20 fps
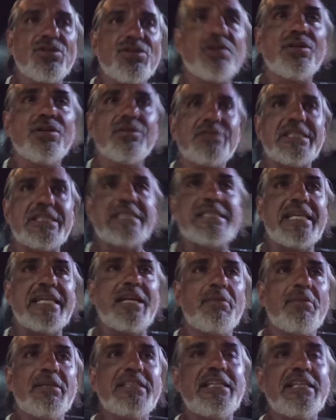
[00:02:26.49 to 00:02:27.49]
yo
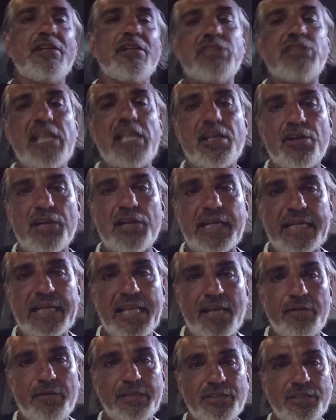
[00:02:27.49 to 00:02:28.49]
sinceramente no tengo
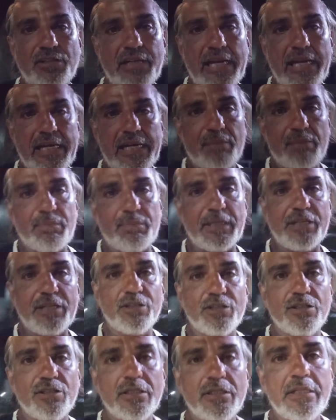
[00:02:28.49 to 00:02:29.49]
ganas de abandonarla,
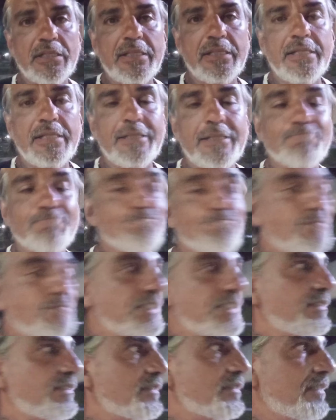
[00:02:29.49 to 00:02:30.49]
pero
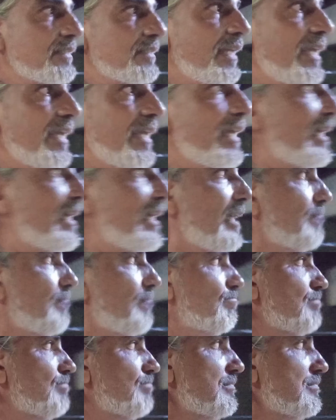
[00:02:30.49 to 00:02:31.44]
eh,